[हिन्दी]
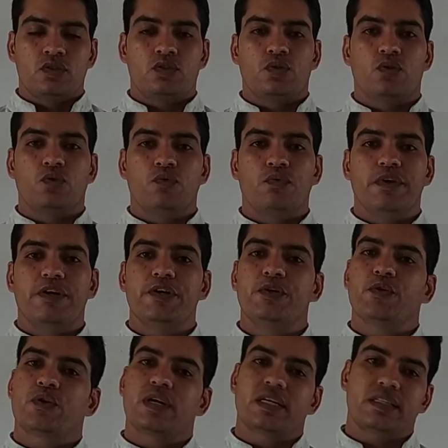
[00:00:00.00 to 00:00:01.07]
जो
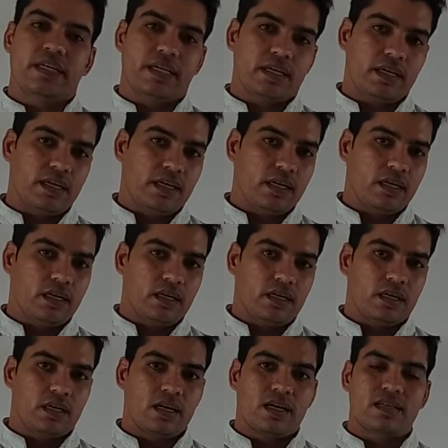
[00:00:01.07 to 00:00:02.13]
वीडियो ना देख के
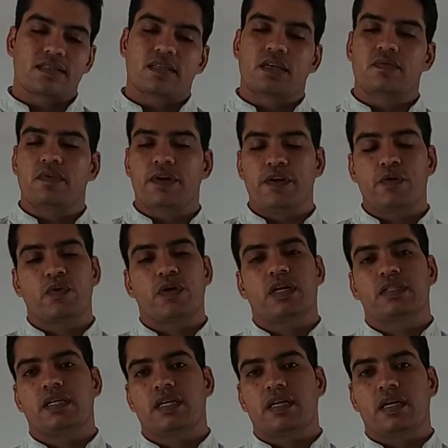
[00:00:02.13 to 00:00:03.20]
क्लास की वीडियो ना
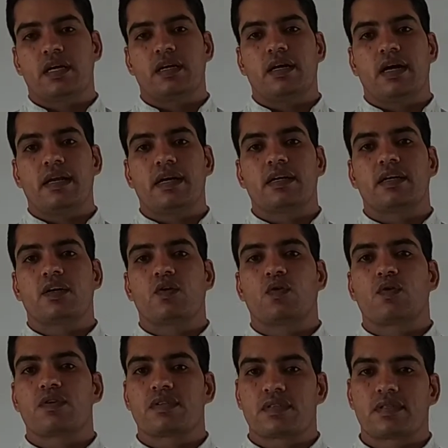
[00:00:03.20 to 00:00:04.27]
देख के डायरेक्ट
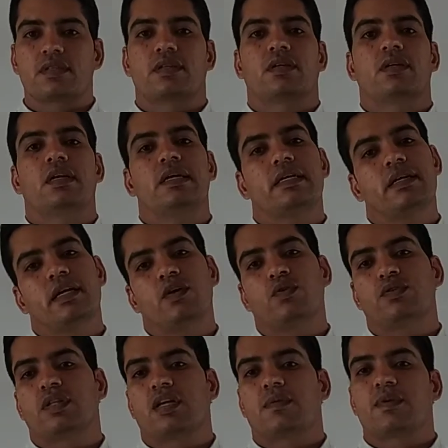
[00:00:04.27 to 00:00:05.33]
नोट्स लिखने
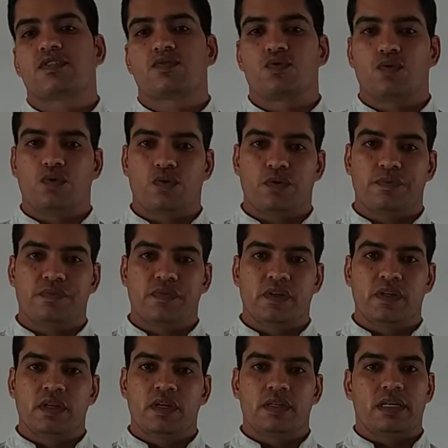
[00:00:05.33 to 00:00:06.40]
होते हैं बस उनको
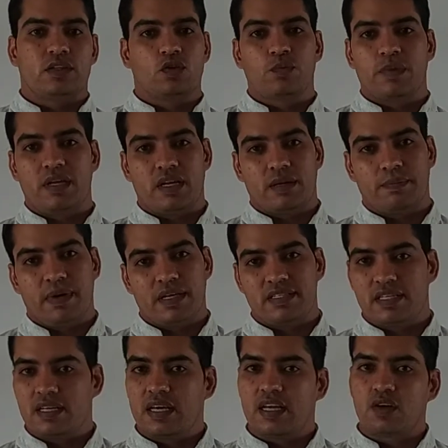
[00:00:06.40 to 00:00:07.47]
या तो मेरे
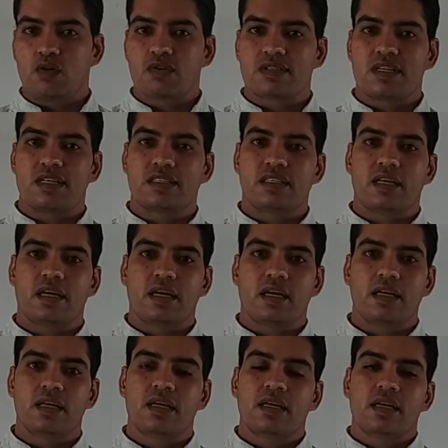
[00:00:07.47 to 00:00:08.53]
भेजे गए नोट्स लिखते हैं
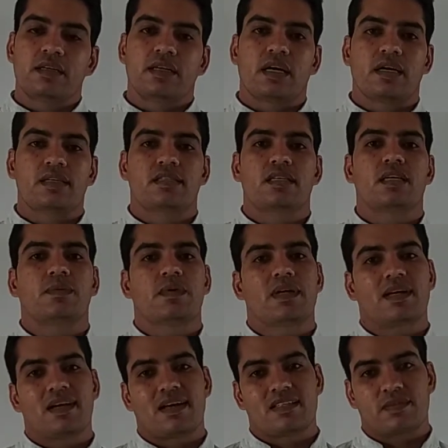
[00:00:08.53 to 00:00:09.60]
या किसी अपनी
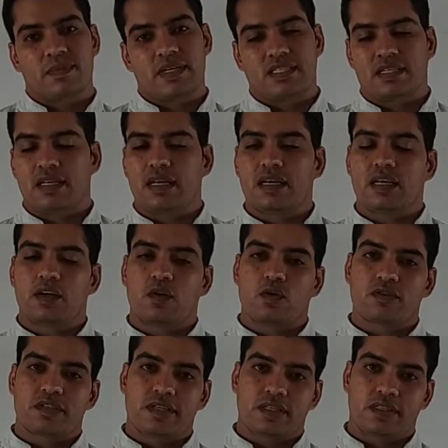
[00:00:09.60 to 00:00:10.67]
क्लासमेट से लेके
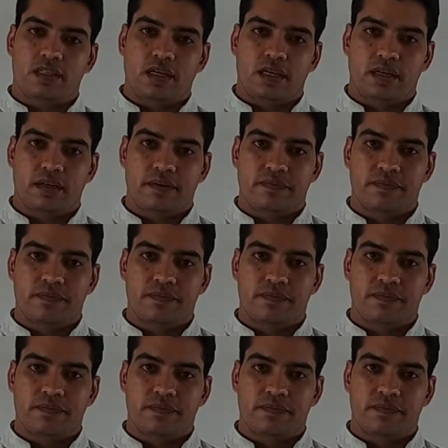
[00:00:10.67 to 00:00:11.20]
नोट्स लिखते हैं